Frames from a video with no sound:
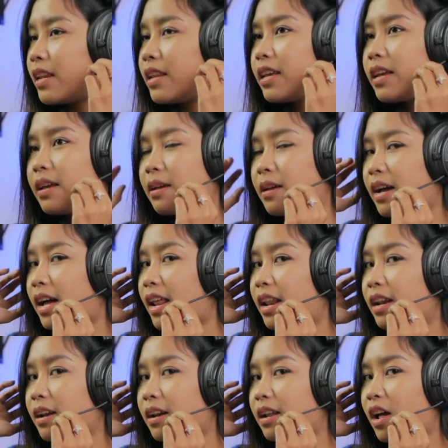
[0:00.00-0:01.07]
jadi
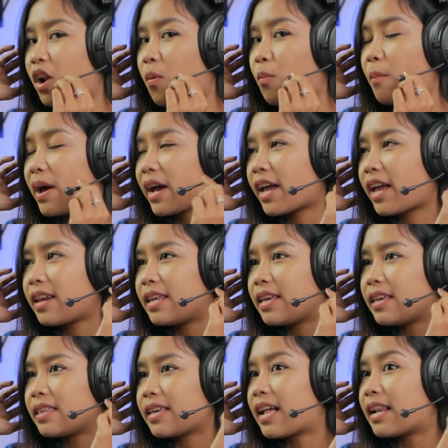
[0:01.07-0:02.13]
kan kalau mau pakai
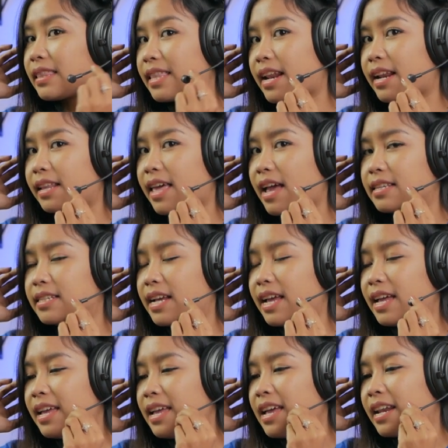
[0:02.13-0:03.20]
di tinggal tarik
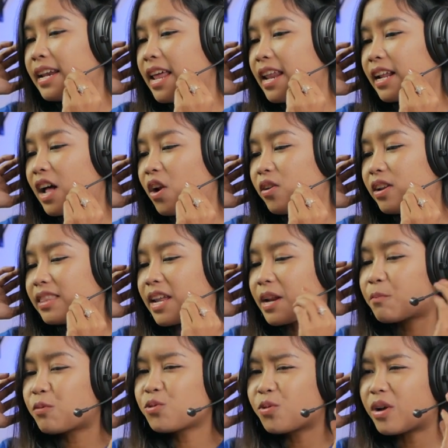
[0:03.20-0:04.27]
aja dan kalau
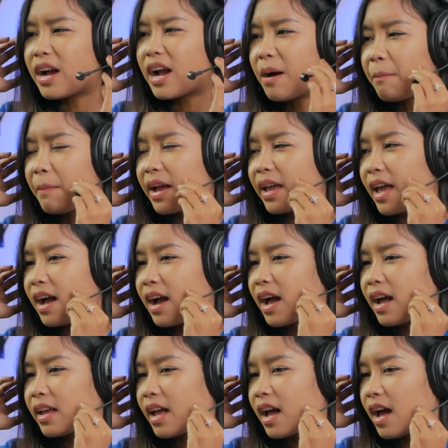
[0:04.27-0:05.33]
ditarik pun juga gampang ya,
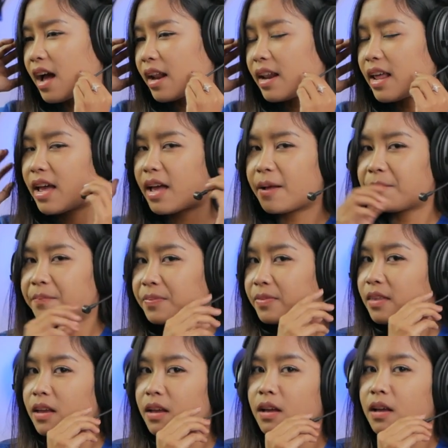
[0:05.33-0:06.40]
nggak yang ada
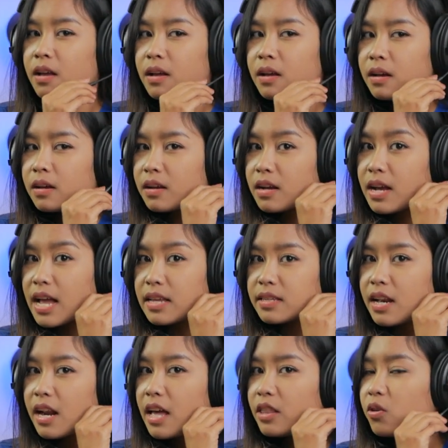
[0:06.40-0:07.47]

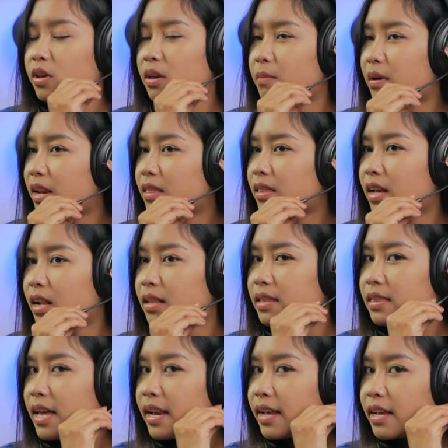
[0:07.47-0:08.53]
keganjal atau gimana, tinggal
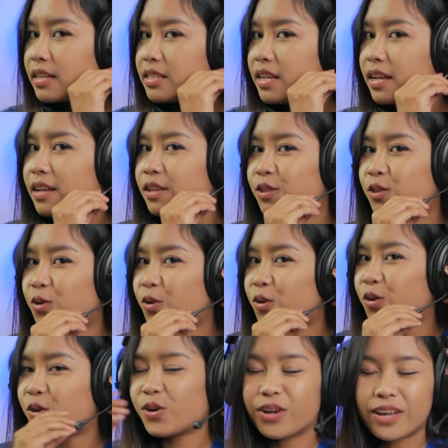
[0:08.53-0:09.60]
ditarik aja.
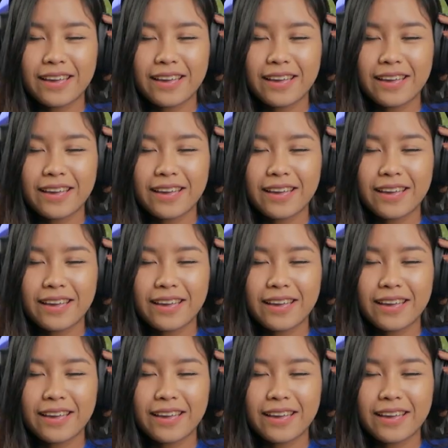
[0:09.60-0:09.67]
Tuh,